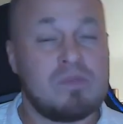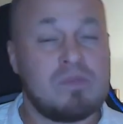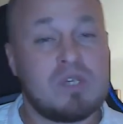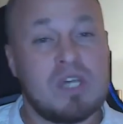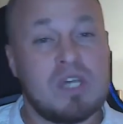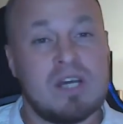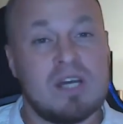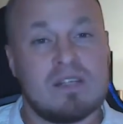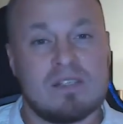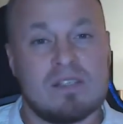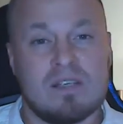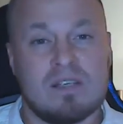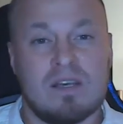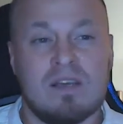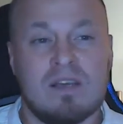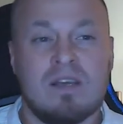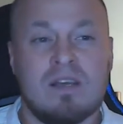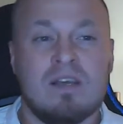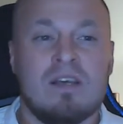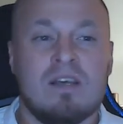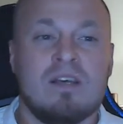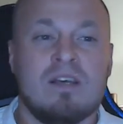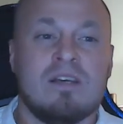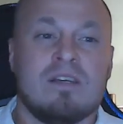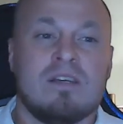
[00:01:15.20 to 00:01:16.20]

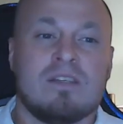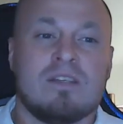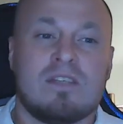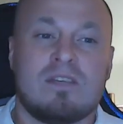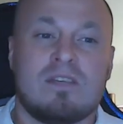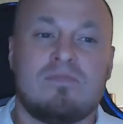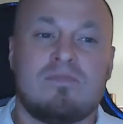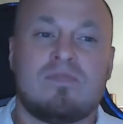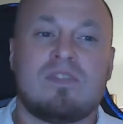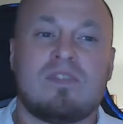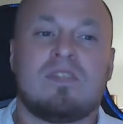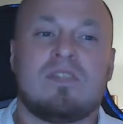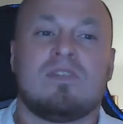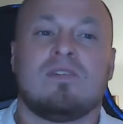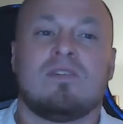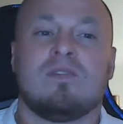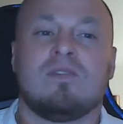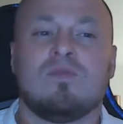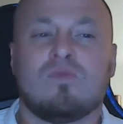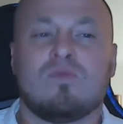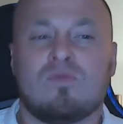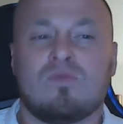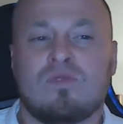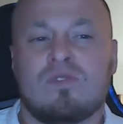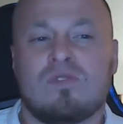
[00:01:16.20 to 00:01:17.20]
общаться со,
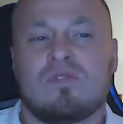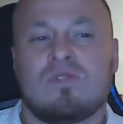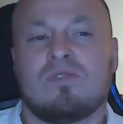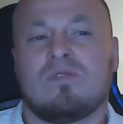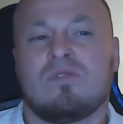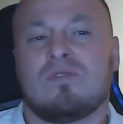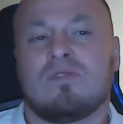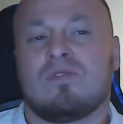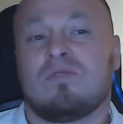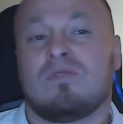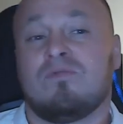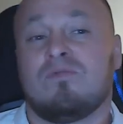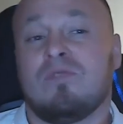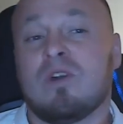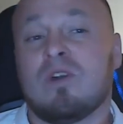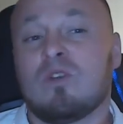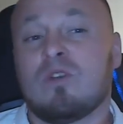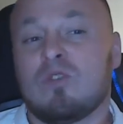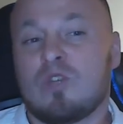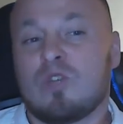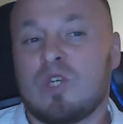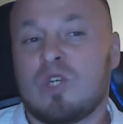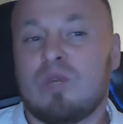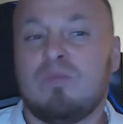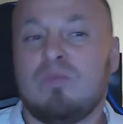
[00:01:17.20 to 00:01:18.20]
ну, с
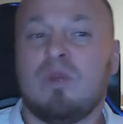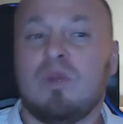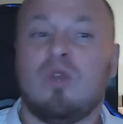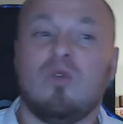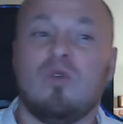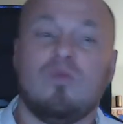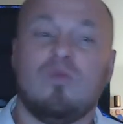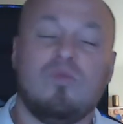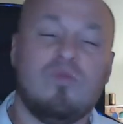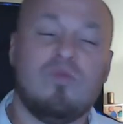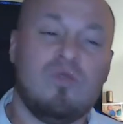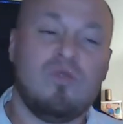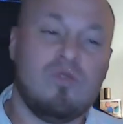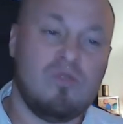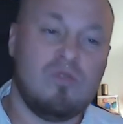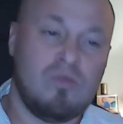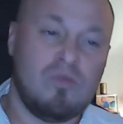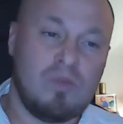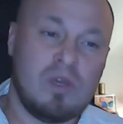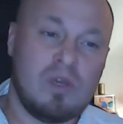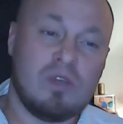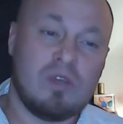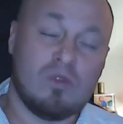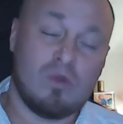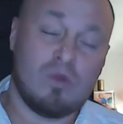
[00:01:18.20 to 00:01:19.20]
верующими
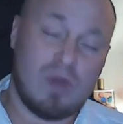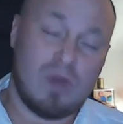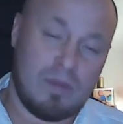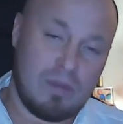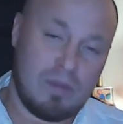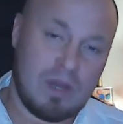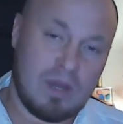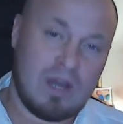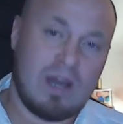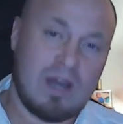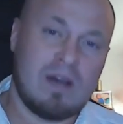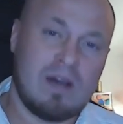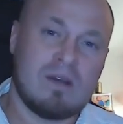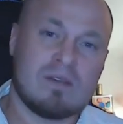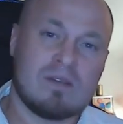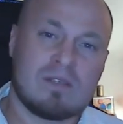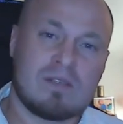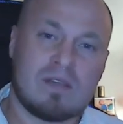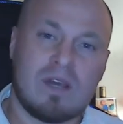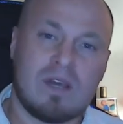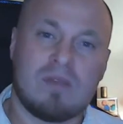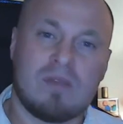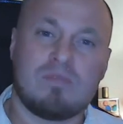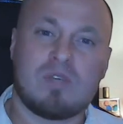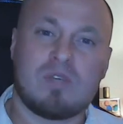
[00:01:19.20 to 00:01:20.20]
людьми, ну, я
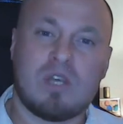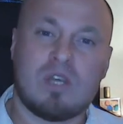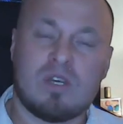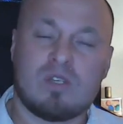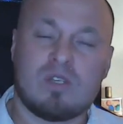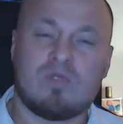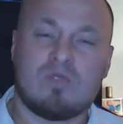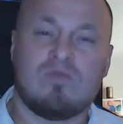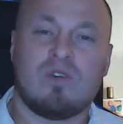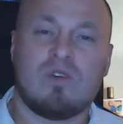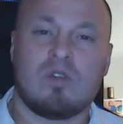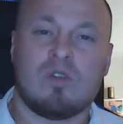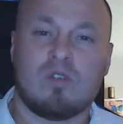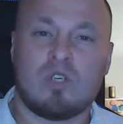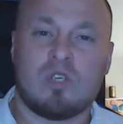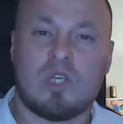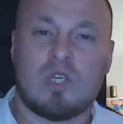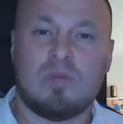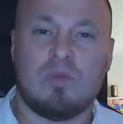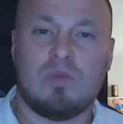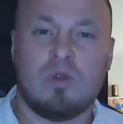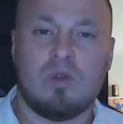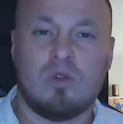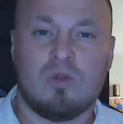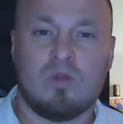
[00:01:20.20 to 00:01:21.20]
покаялся и общаюсь с
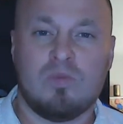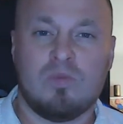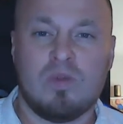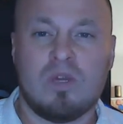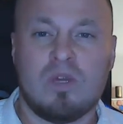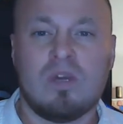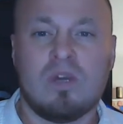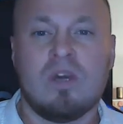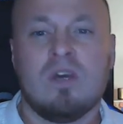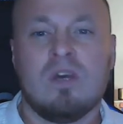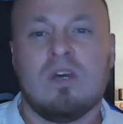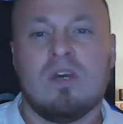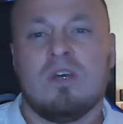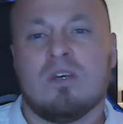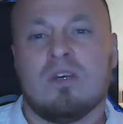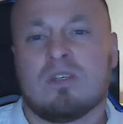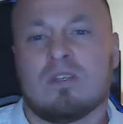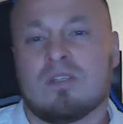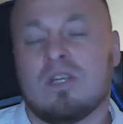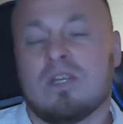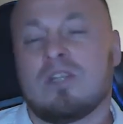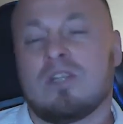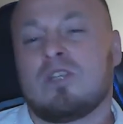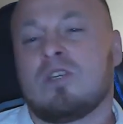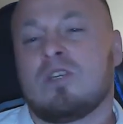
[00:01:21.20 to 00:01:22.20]
верующими людьми,
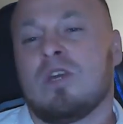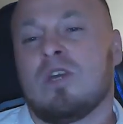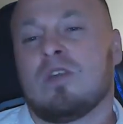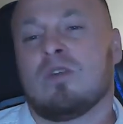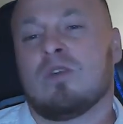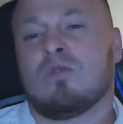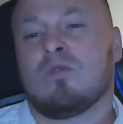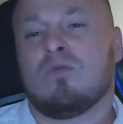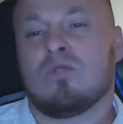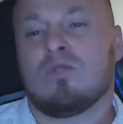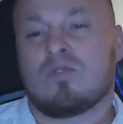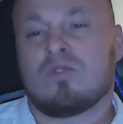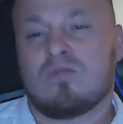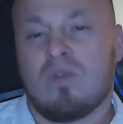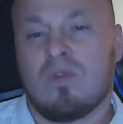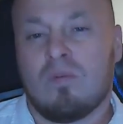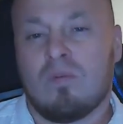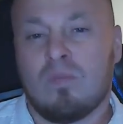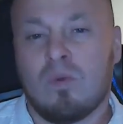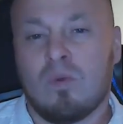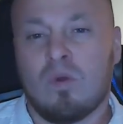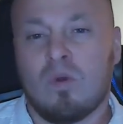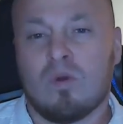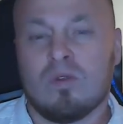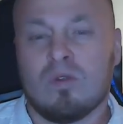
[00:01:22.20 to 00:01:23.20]
значит, я такой
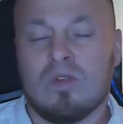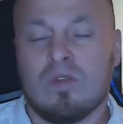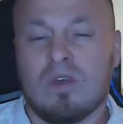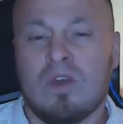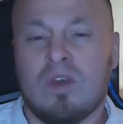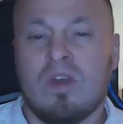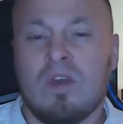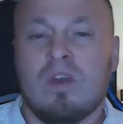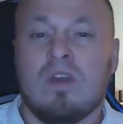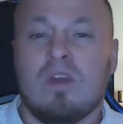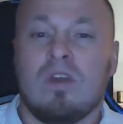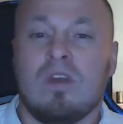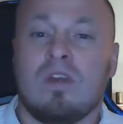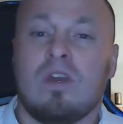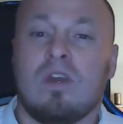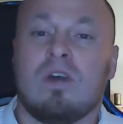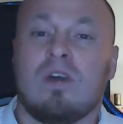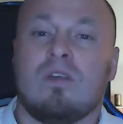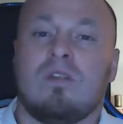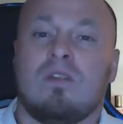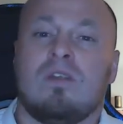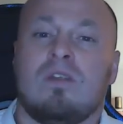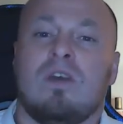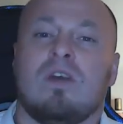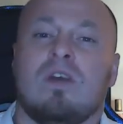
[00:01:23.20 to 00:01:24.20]
свободный. Я,
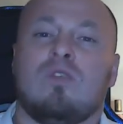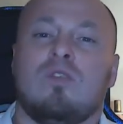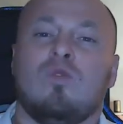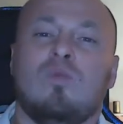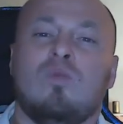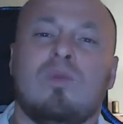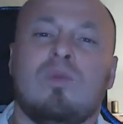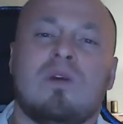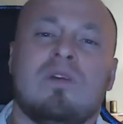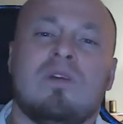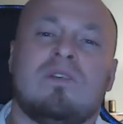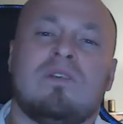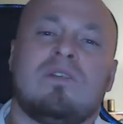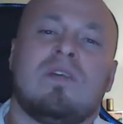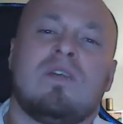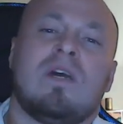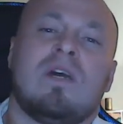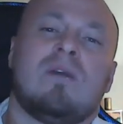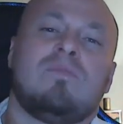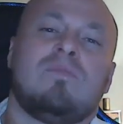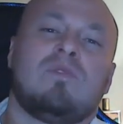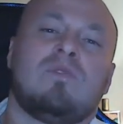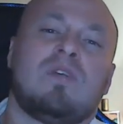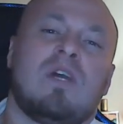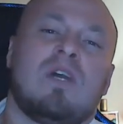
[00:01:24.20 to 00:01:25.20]
я думал, если я
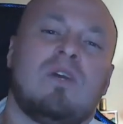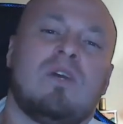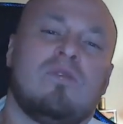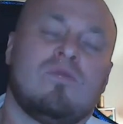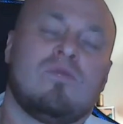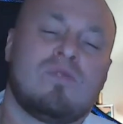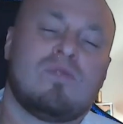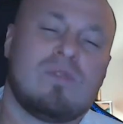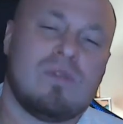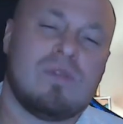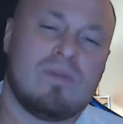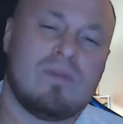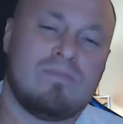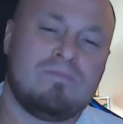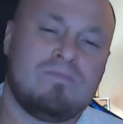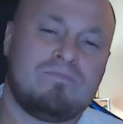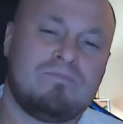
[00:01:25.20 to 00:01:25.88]
общаюсь э,